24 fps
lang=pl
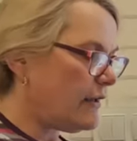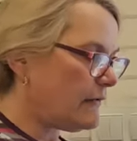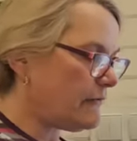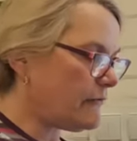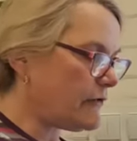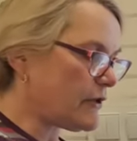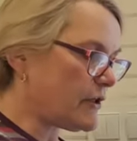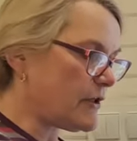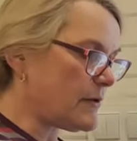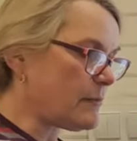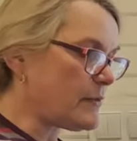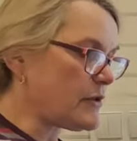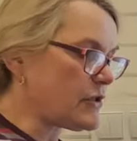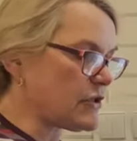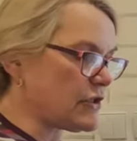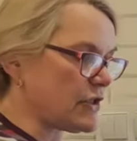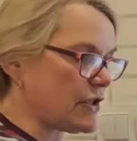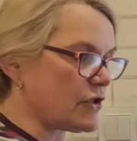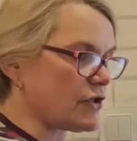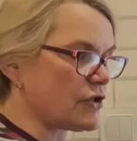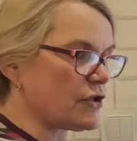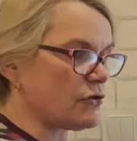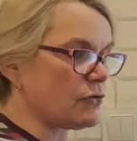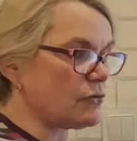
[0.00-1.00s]
wykipieć,
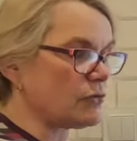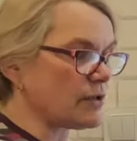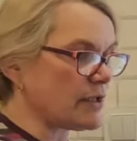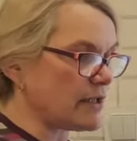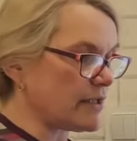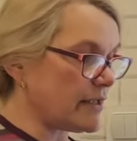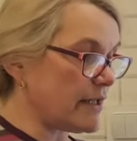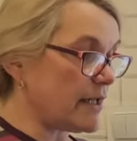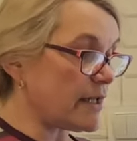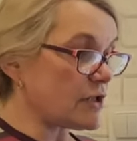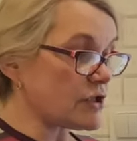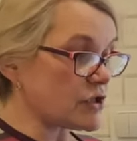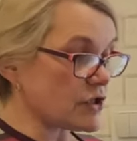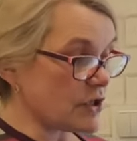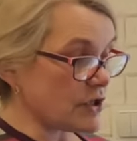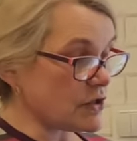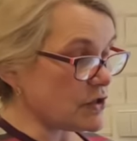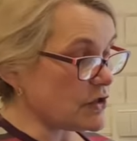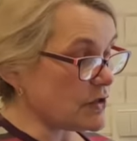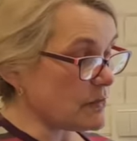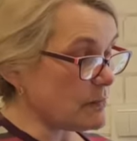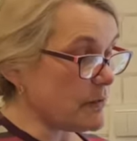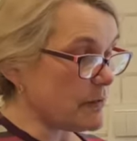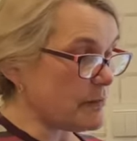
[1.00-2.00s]
także tutaj
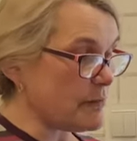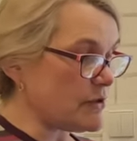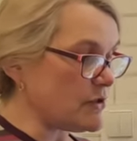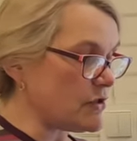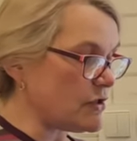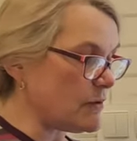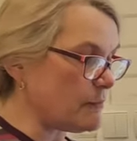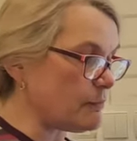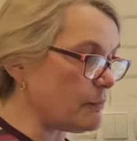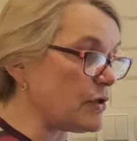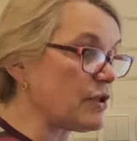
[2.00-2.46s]
garczka trzeba będzie